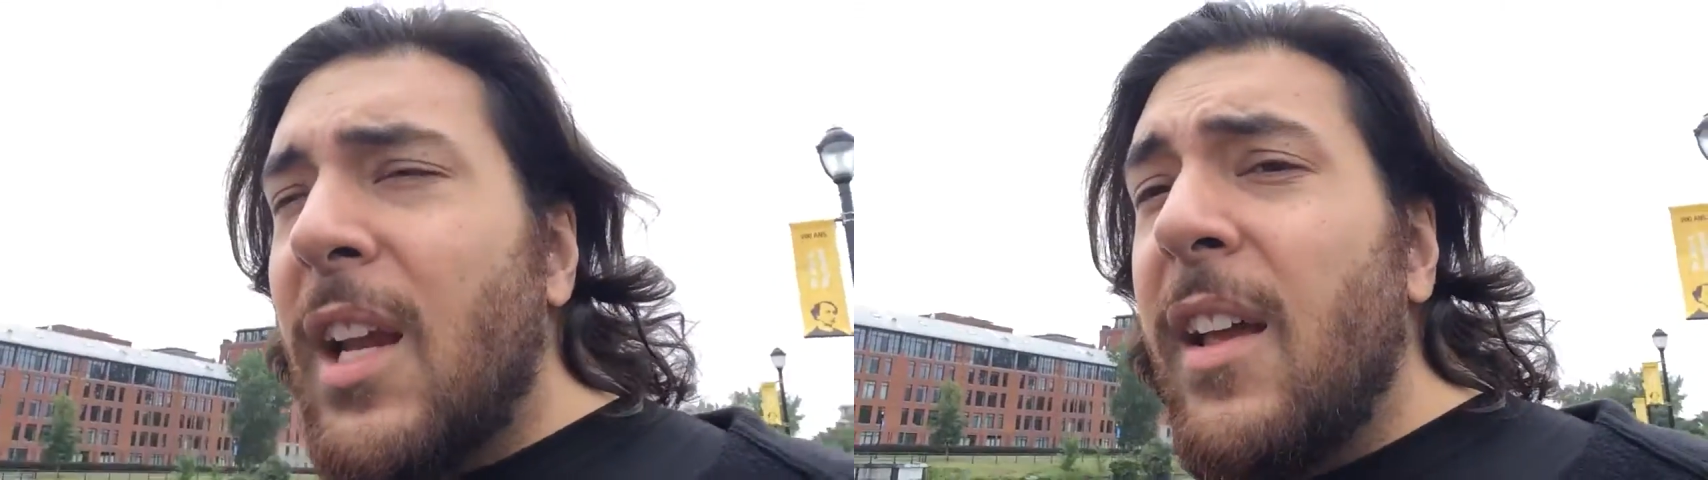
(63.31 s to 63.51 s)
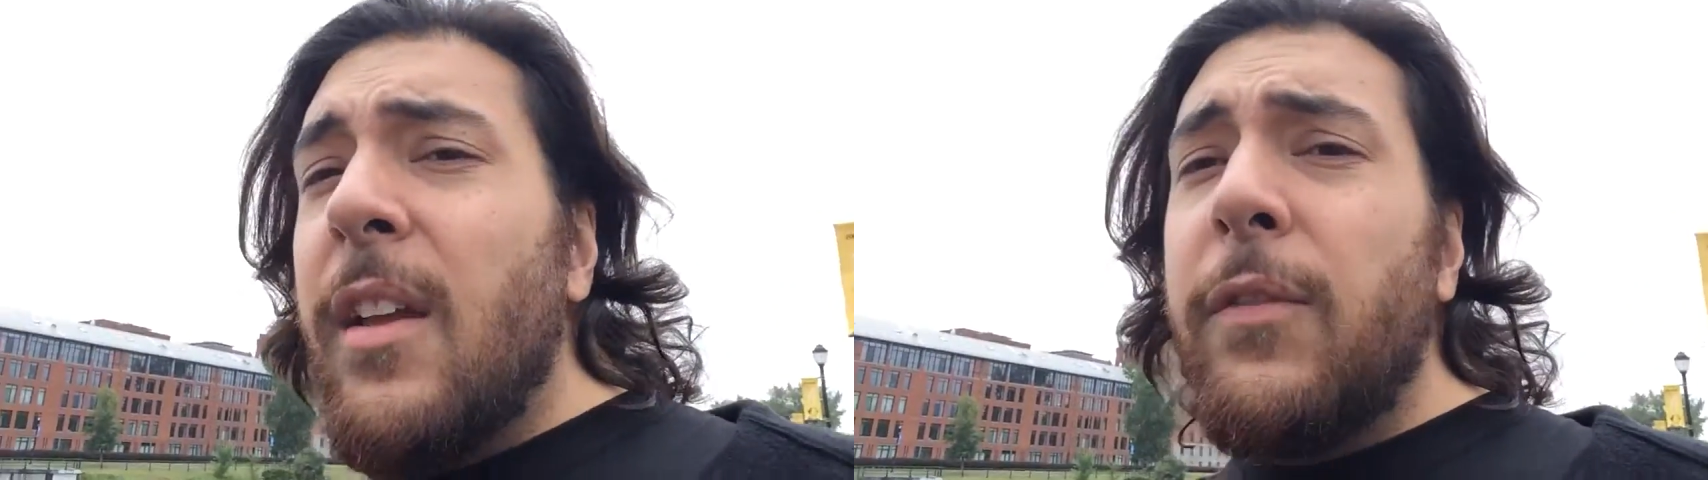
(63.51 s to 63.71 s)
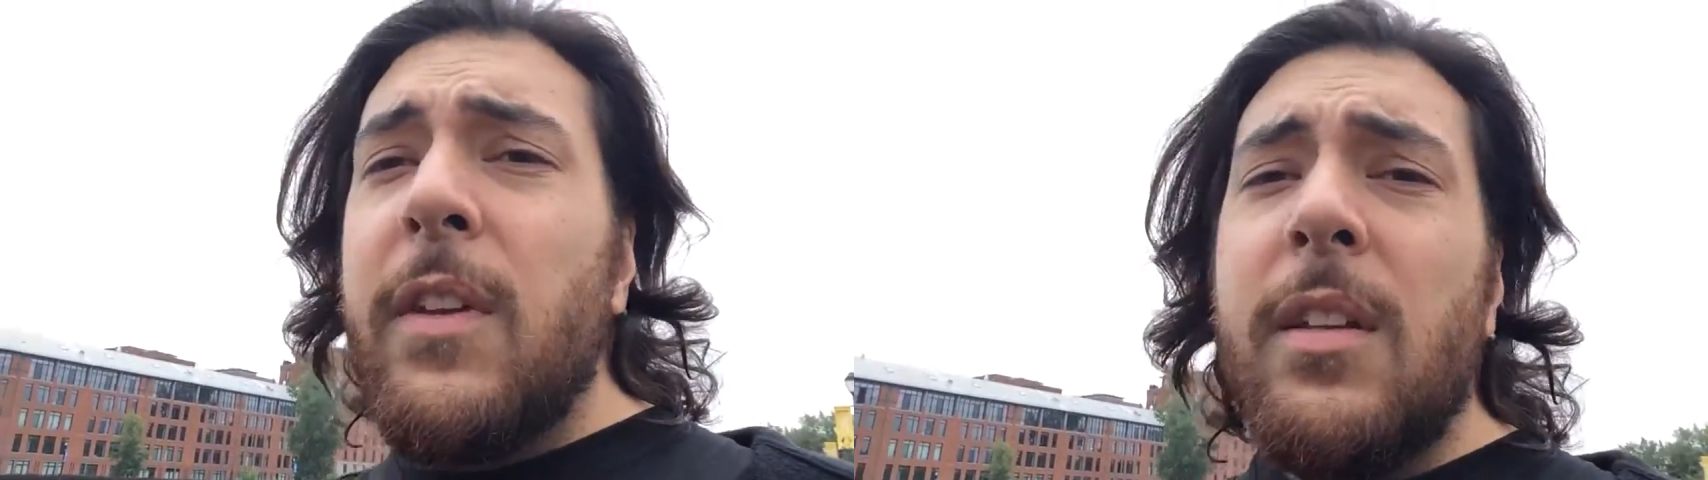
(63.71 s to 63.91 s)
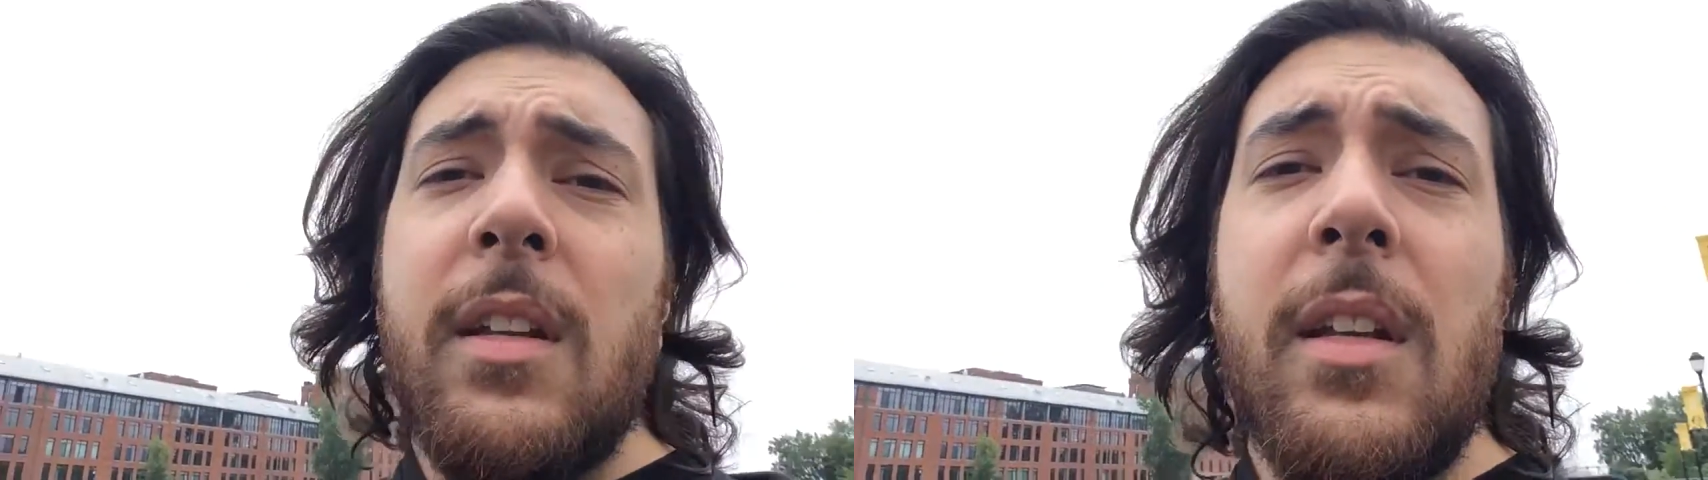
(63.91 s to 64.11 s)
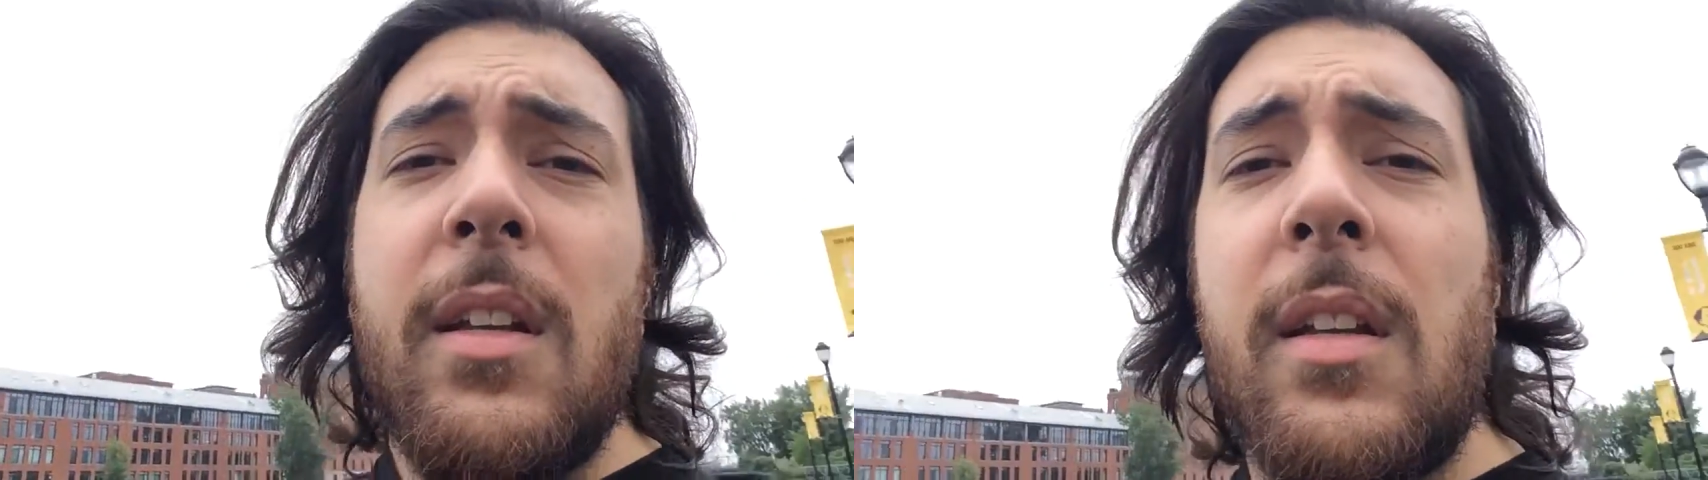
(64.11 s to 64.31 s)

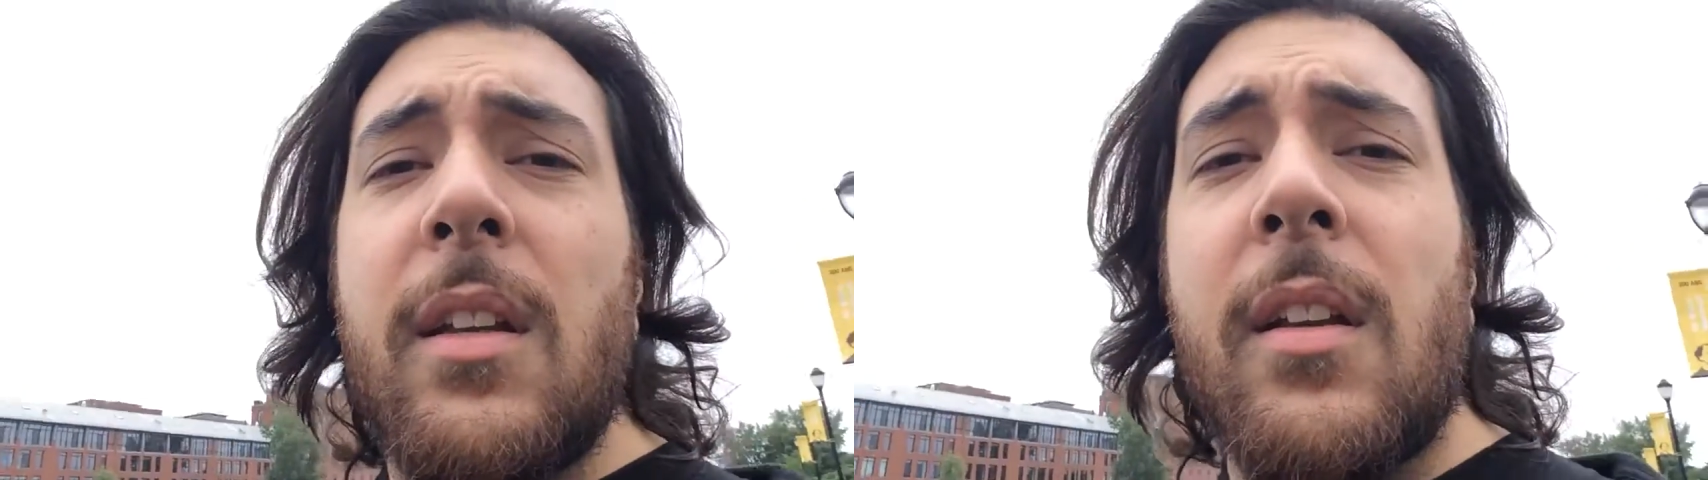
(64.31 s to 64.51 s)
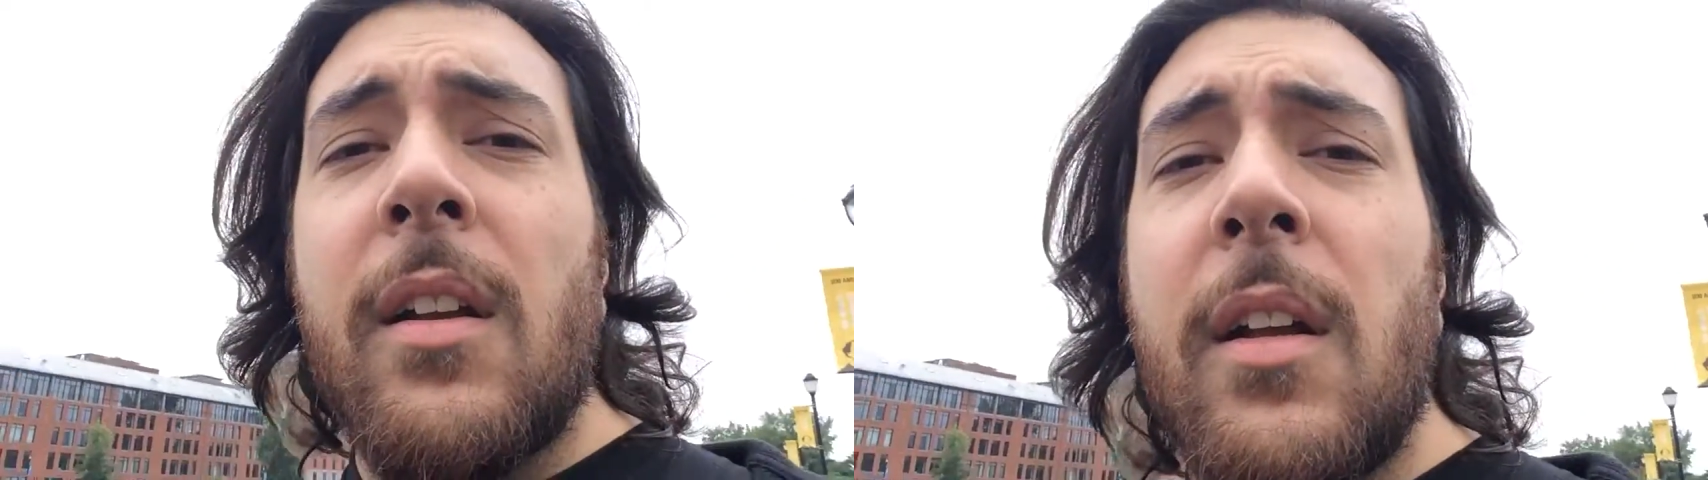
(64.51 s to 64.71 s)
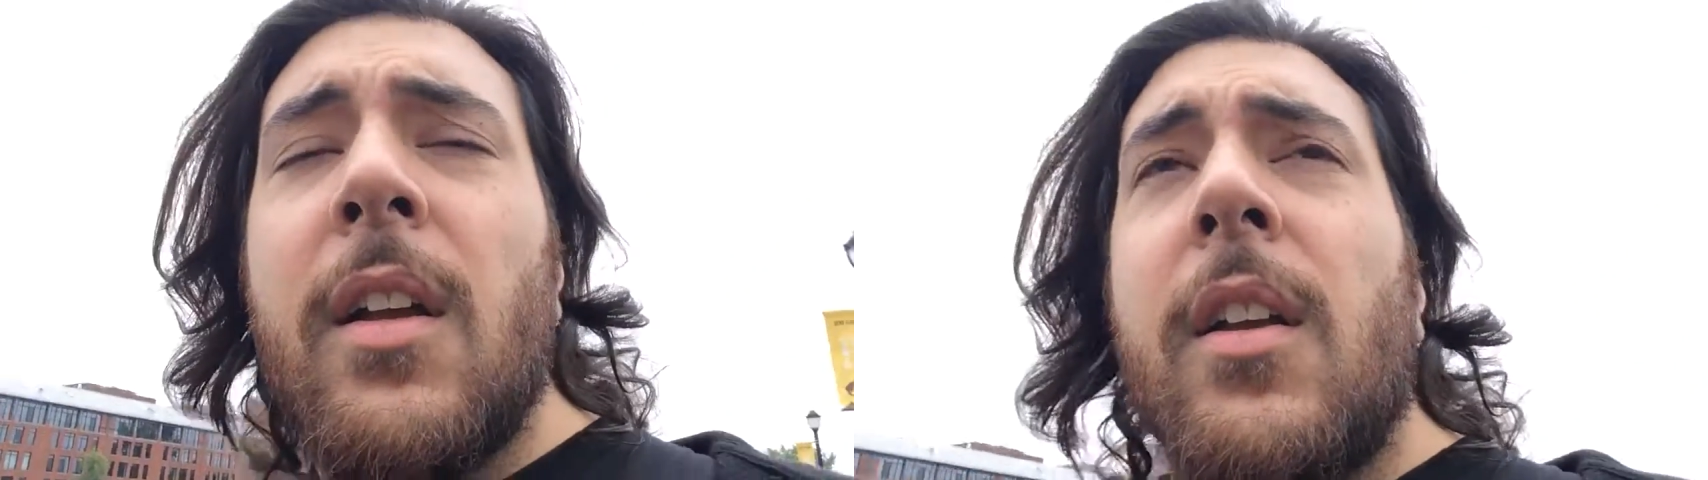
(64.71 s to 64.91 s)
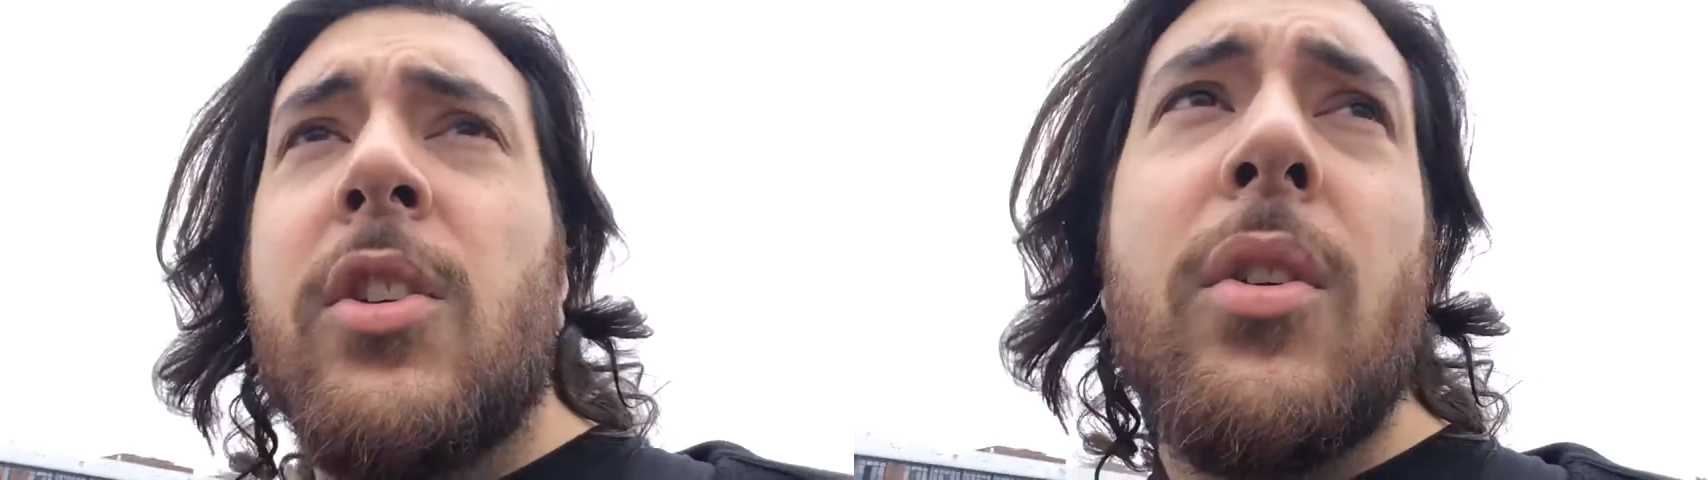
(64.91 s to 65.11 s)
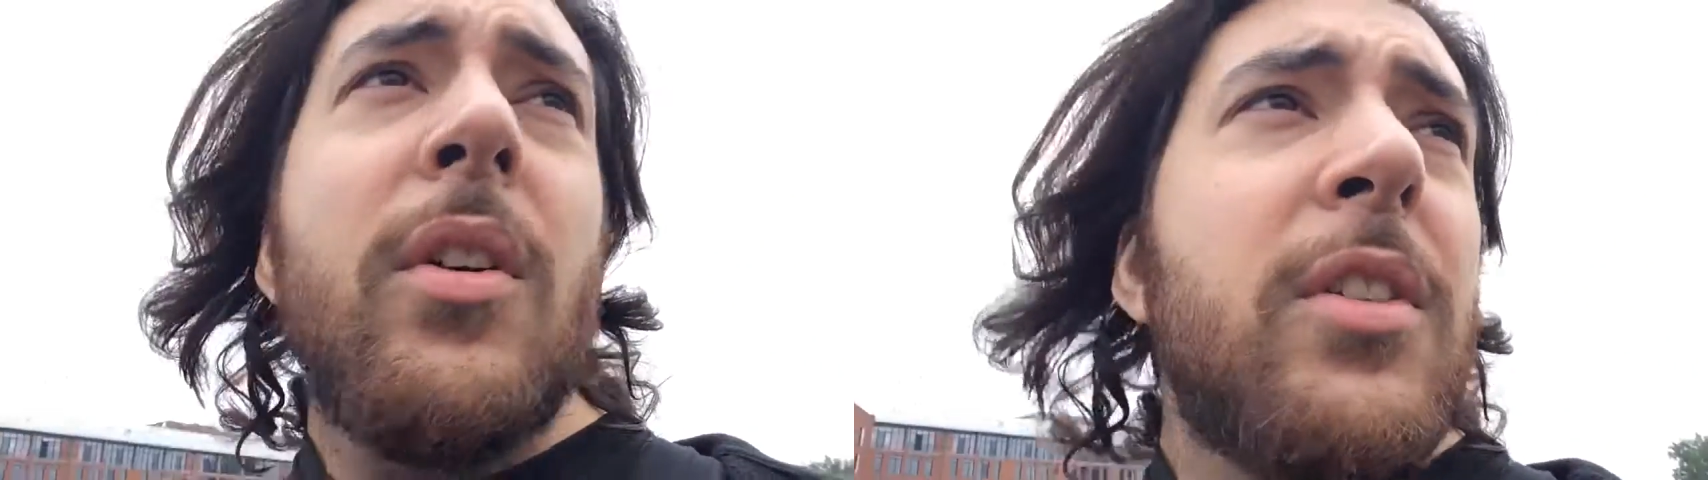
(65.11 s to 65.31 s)
l'infini.
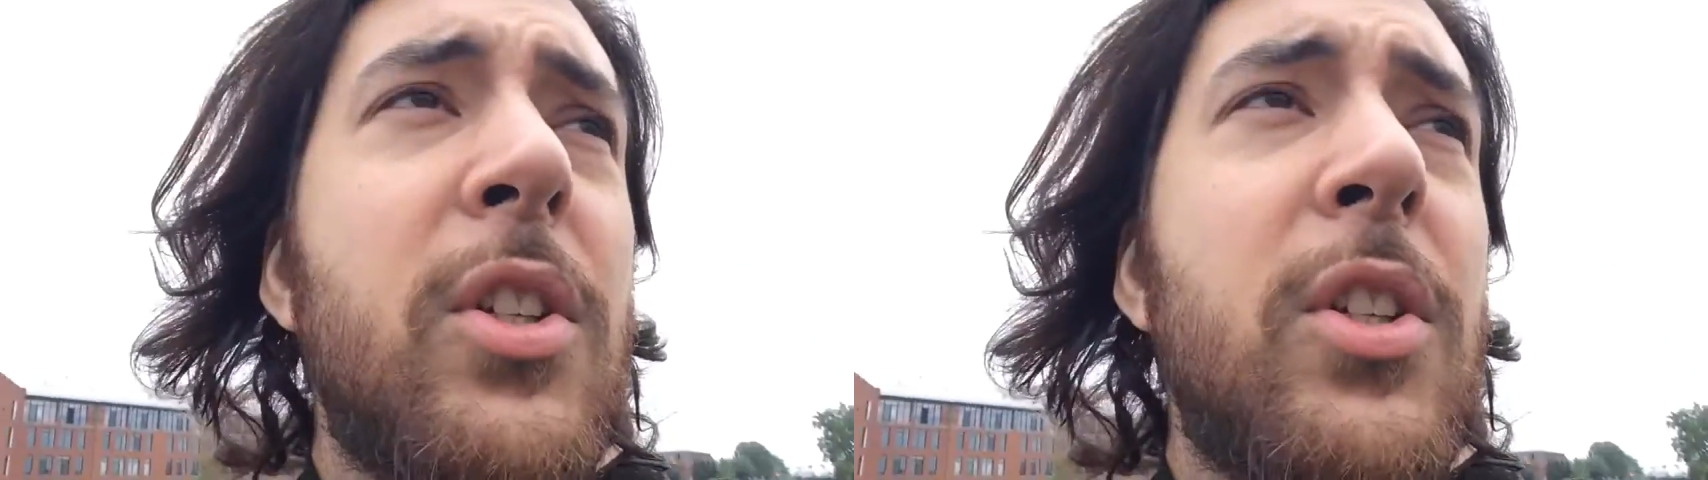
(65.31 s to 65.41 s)
Shorty,